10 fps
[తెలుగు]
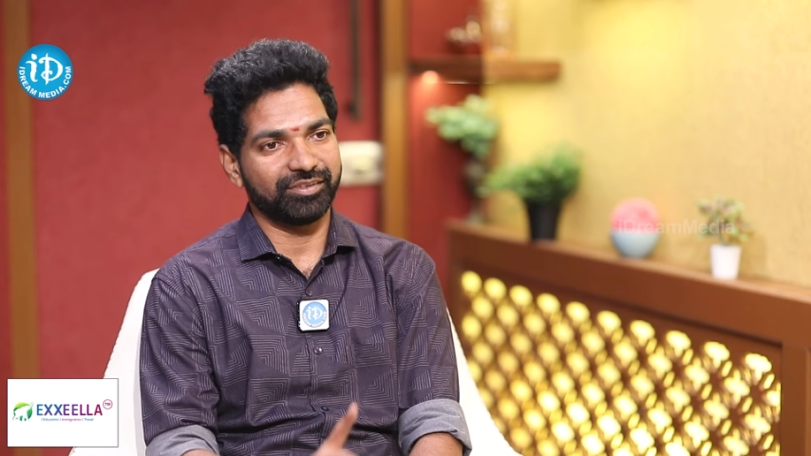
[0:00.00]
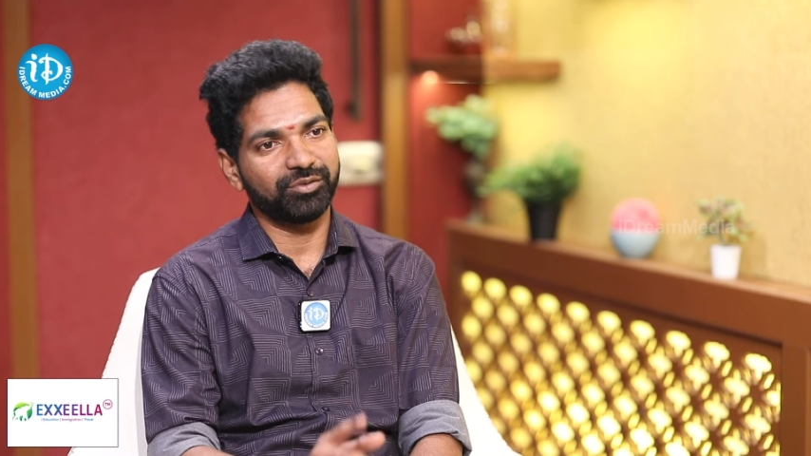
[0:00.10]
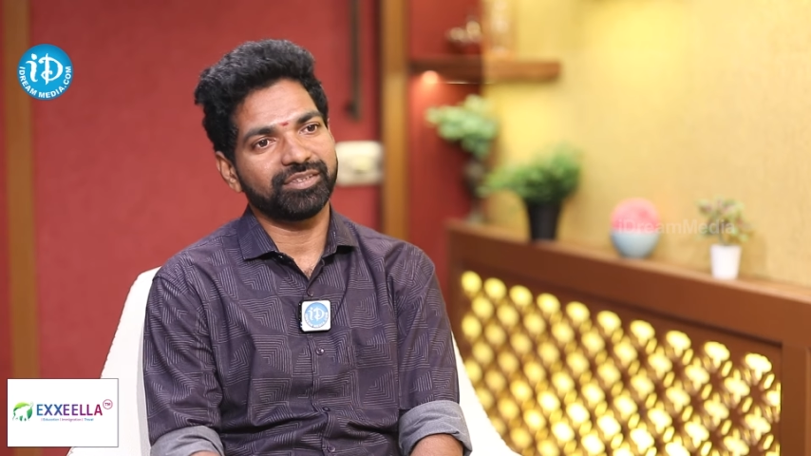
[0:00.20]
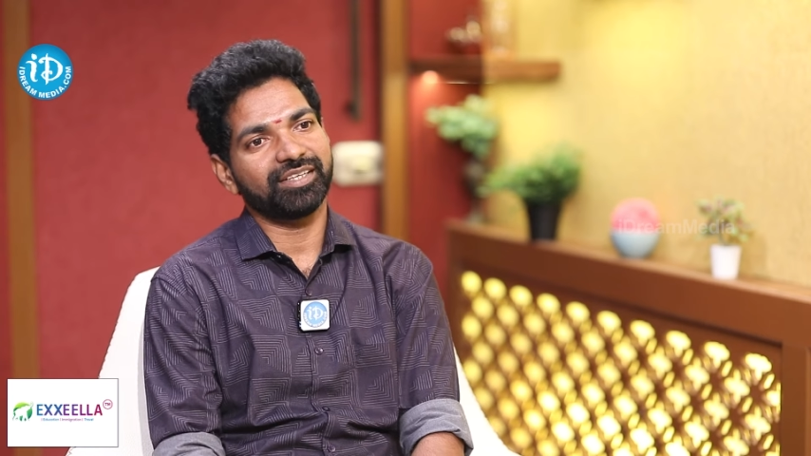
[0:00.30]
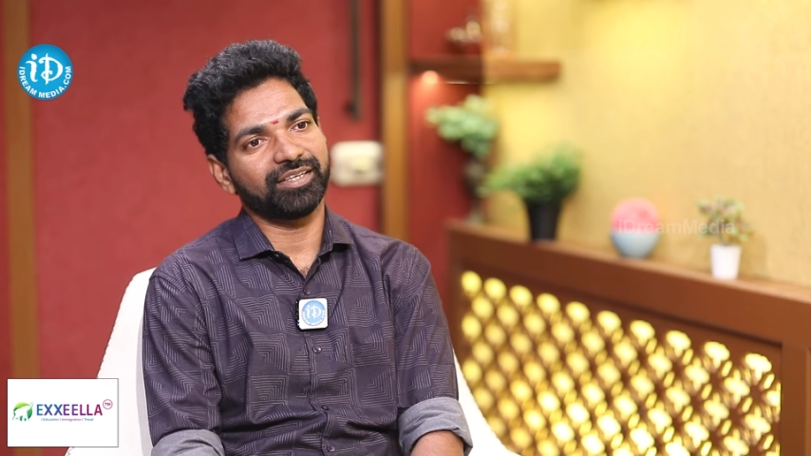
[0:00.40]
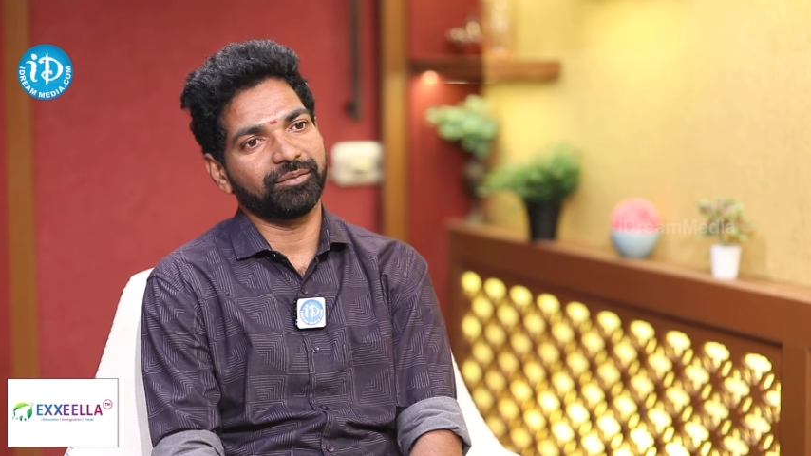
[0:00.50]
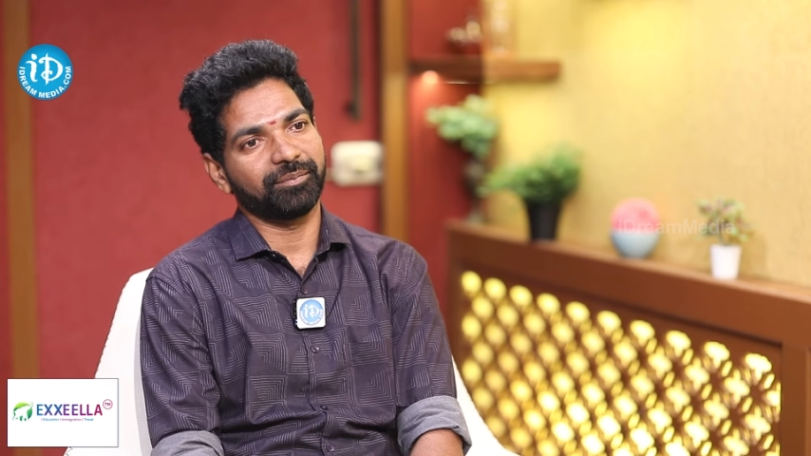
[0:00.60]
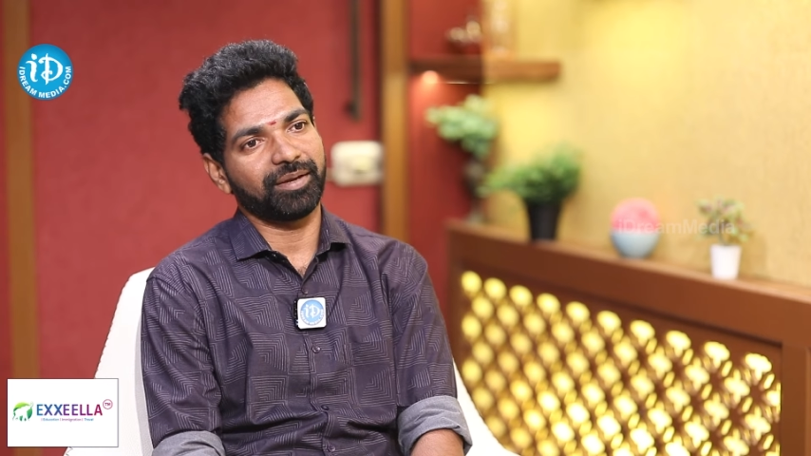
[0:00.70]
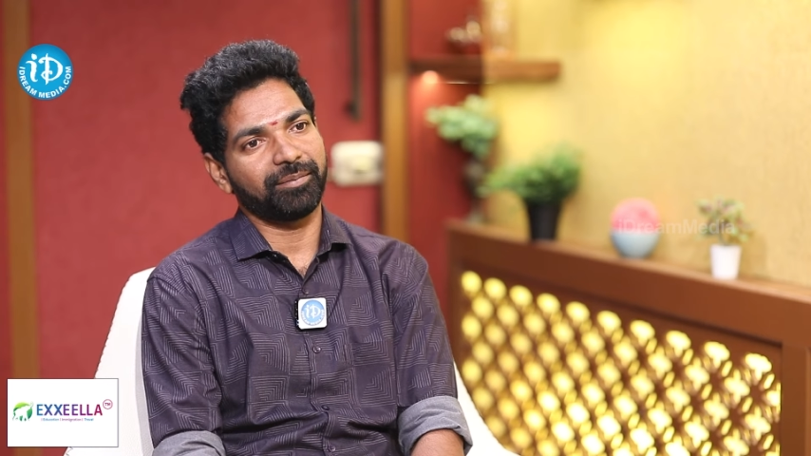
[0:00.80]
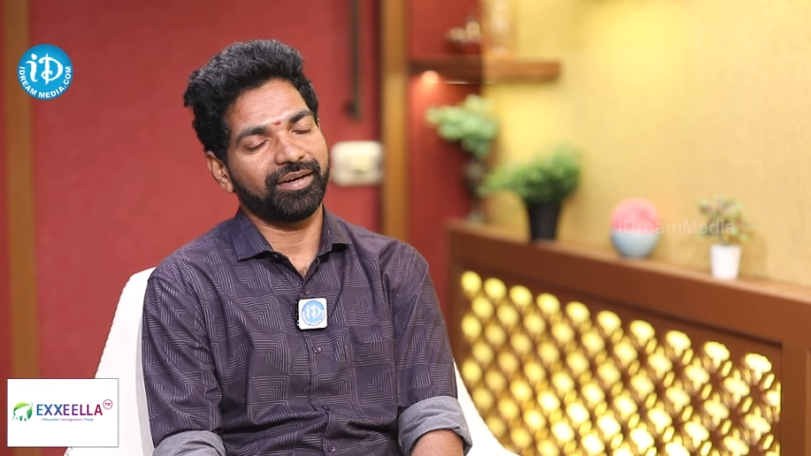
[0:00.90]
చూసాను నేను
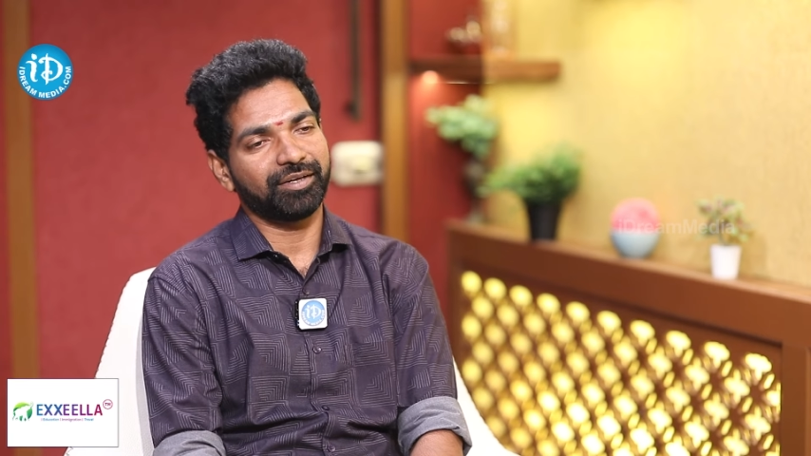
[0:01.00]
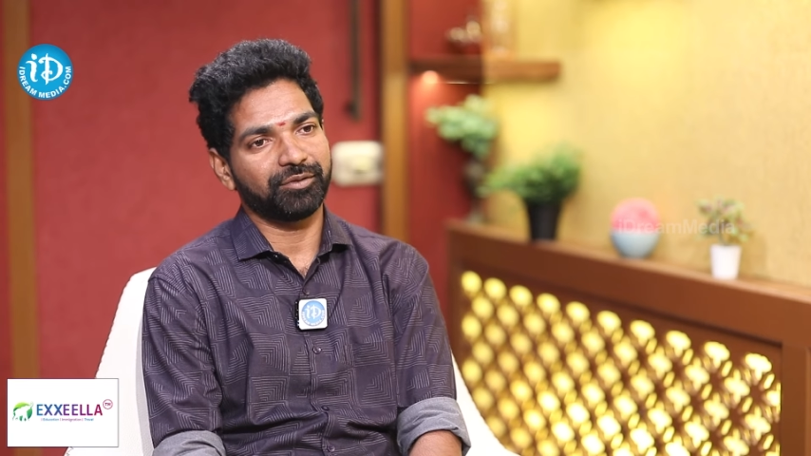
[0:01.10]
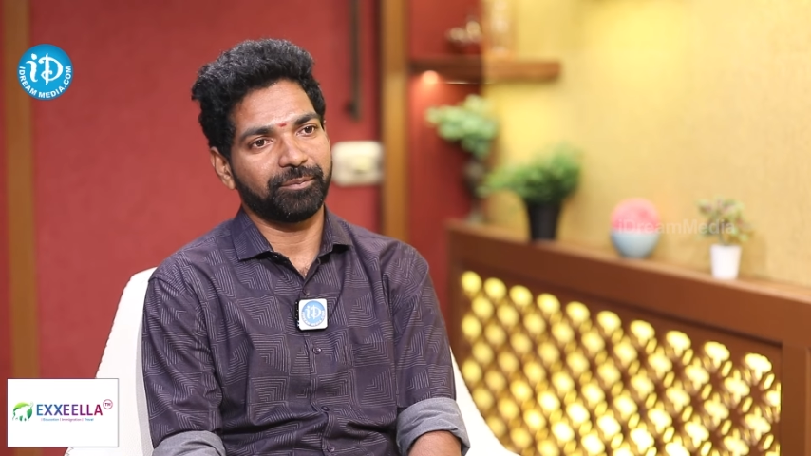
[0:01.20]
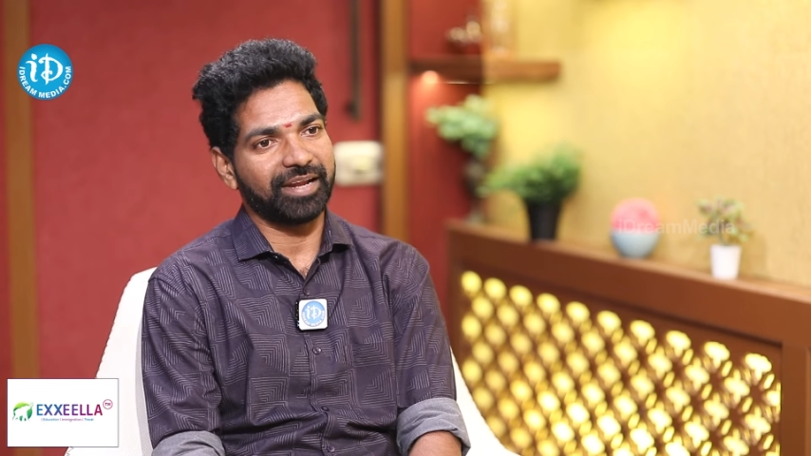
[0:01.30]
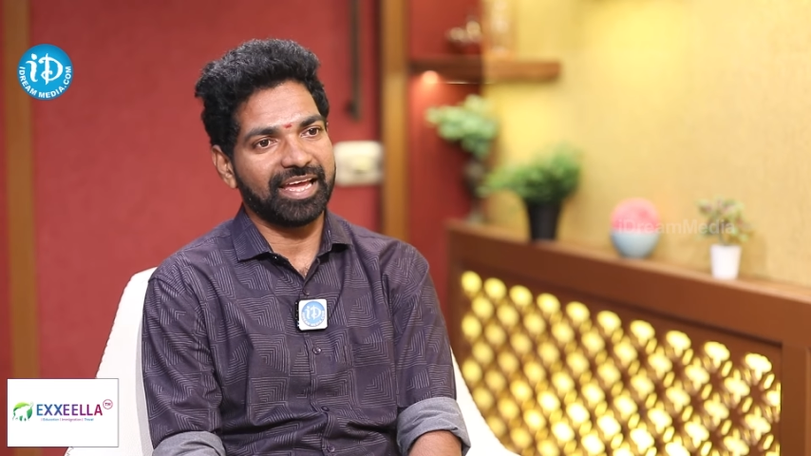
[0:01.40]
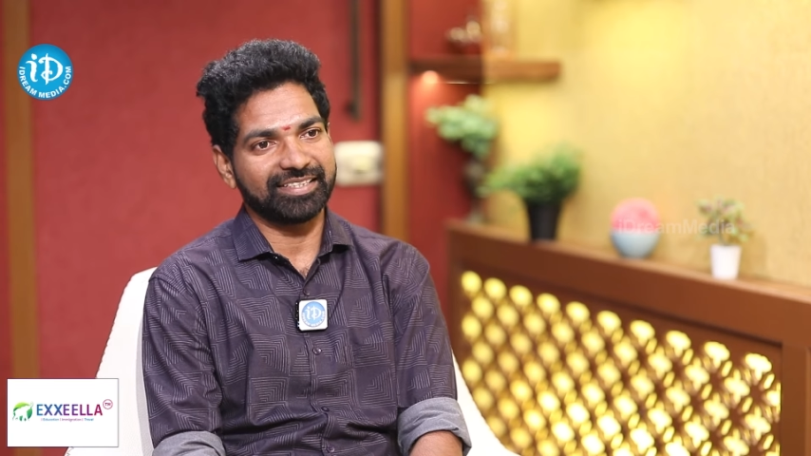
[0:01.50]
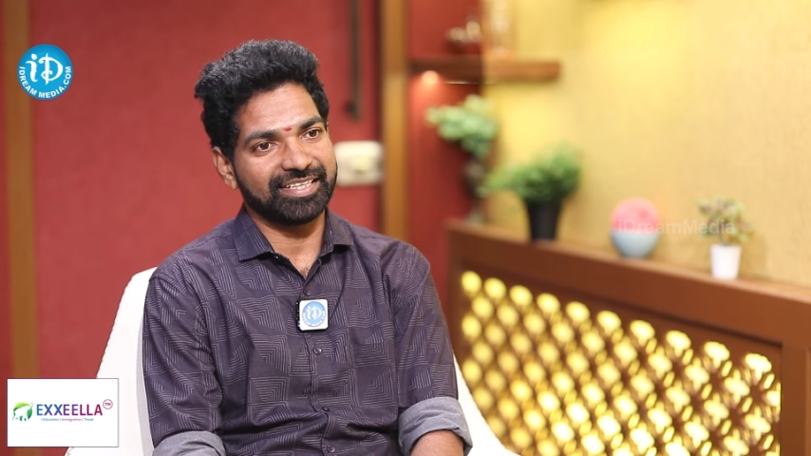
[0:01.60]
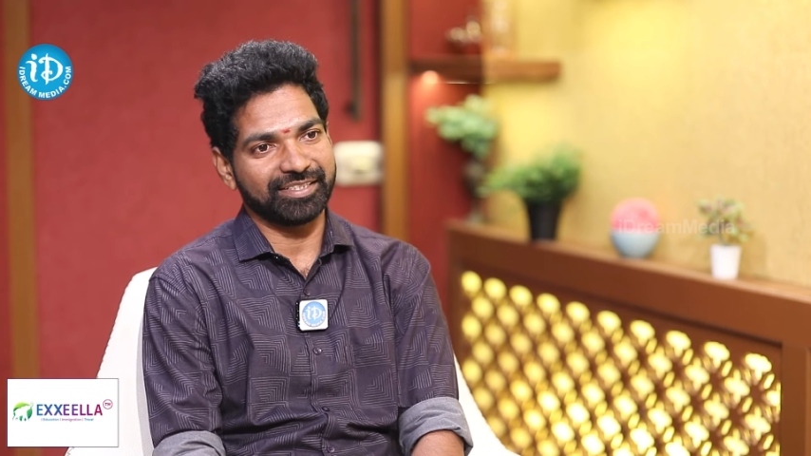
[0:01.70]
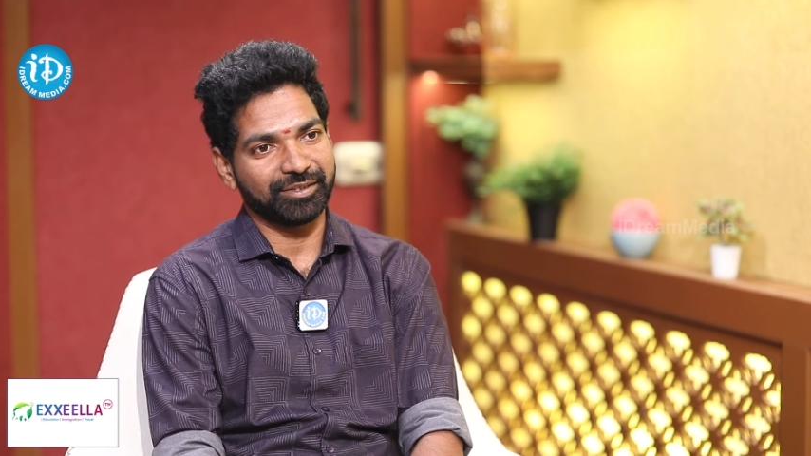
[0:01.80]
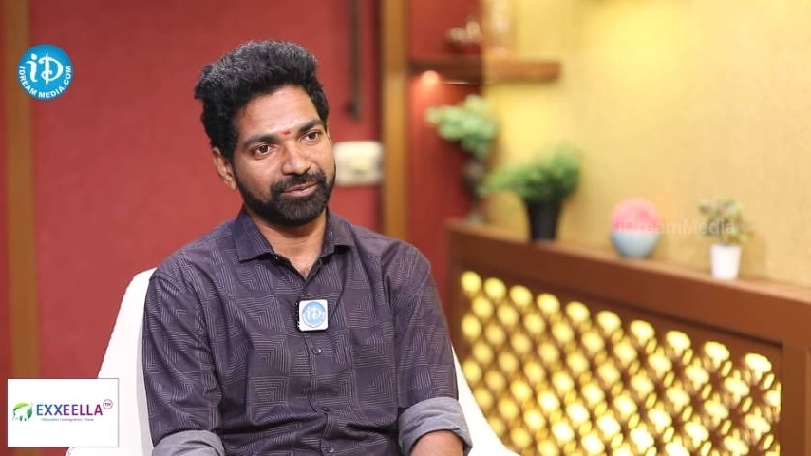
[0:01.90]
మీ అమ్మగారితో ప్రాంక్
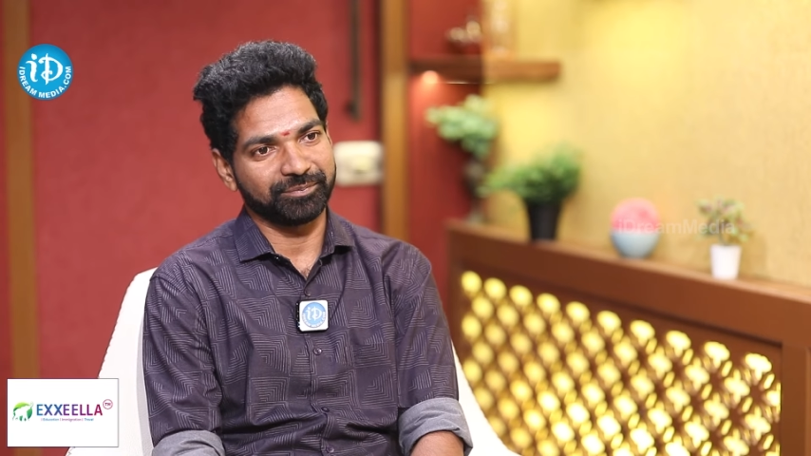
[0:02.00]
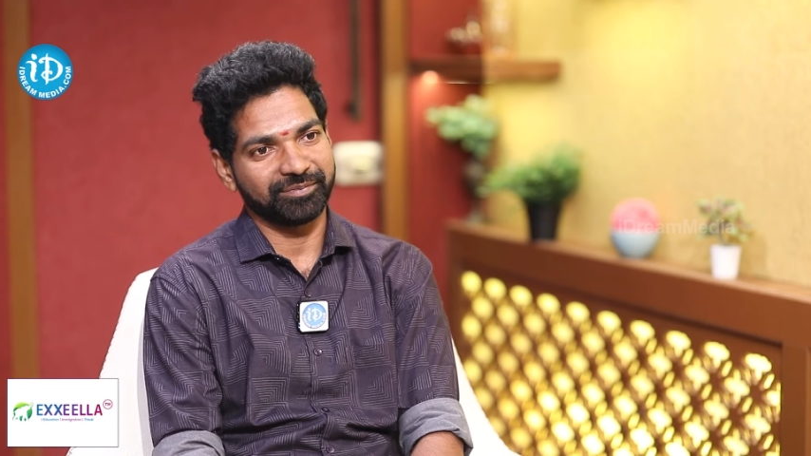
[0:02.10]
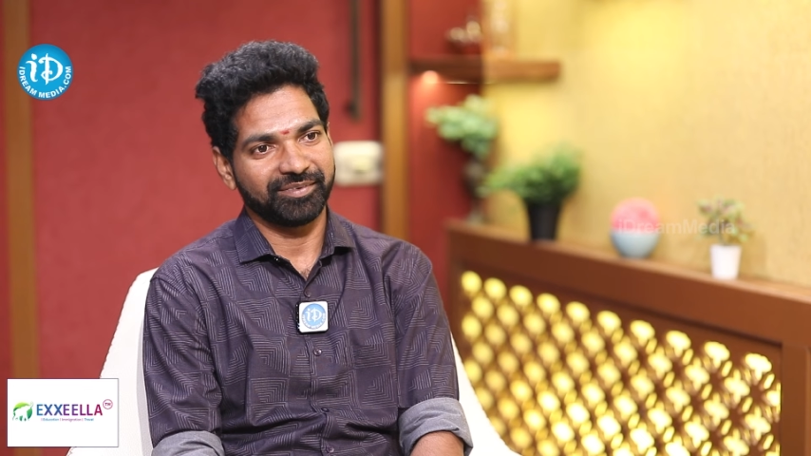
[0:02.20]
చేశారు